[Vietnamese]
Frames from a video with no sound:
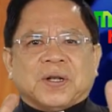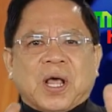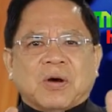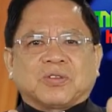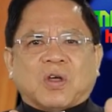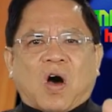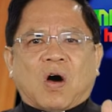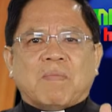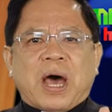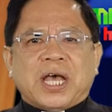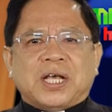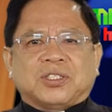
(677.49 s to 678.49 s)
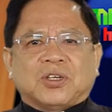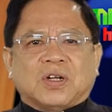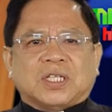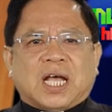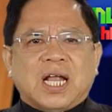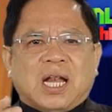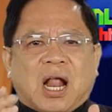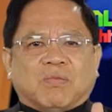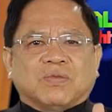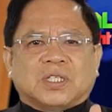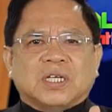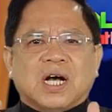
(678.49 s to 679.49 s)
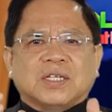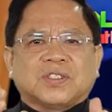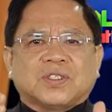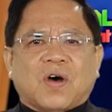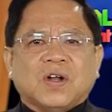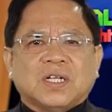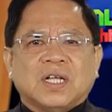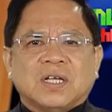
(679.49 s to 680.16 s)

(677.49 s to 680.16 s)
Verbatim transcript: đều tỏ bày cho thấy lòng thương xót